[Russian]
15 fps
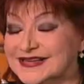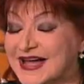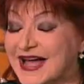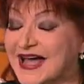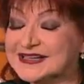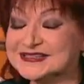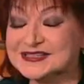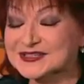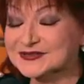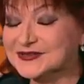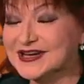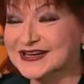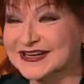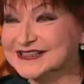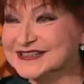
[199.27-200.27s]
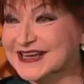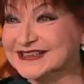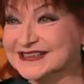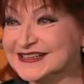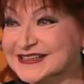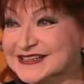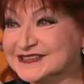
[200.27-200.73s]
А из-за чего
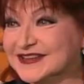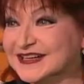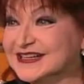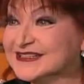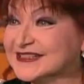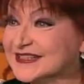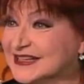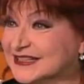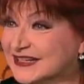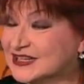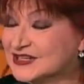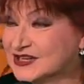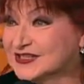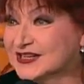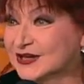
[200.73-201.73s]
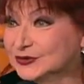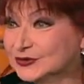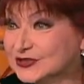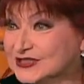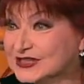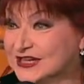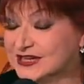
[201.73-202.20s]
окончательно развелись, ехали через
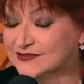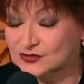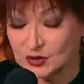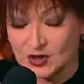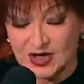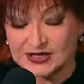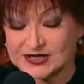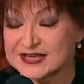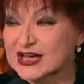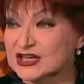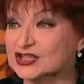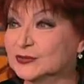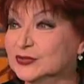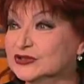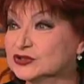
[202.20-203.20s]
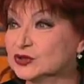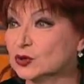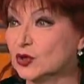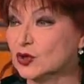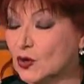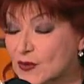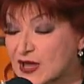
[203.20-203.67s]
какую-то деревню. Геша был за
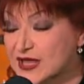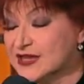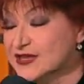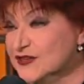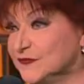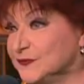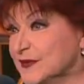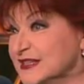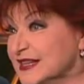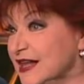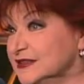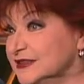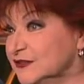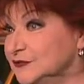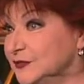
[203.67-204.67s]
рулем и не вписался в